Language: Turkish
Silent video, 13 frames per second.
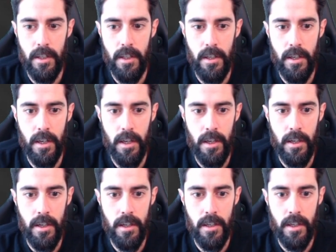dedi ne?
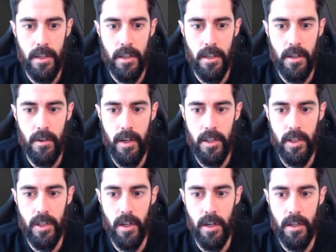Red
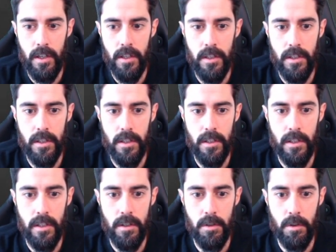Shards,
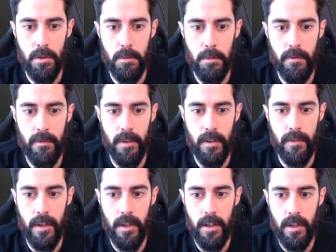Stone bilmem
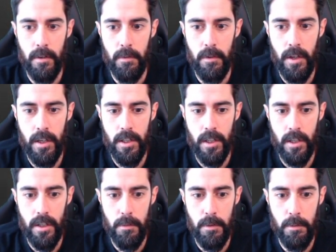ne. Ne işe
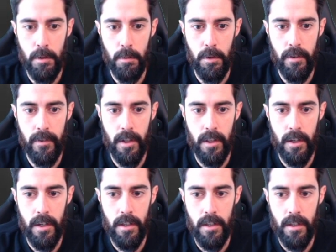yaradığını bilmiyorum bu
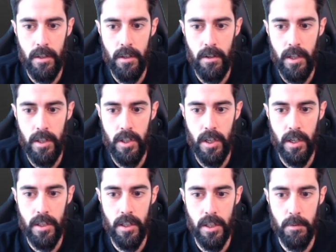efektlerin. Red
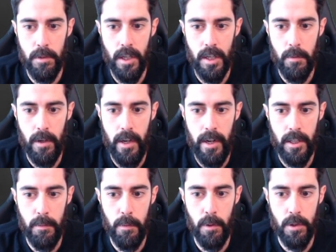Shards seçtim. Sanki böyle
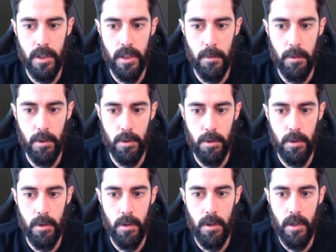Health Potion gibi
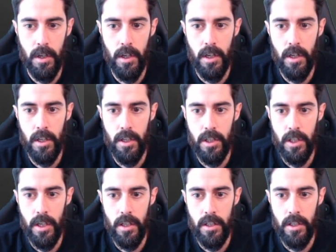gözüküyor.
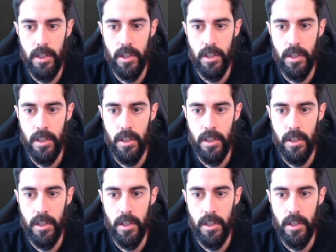Challenge.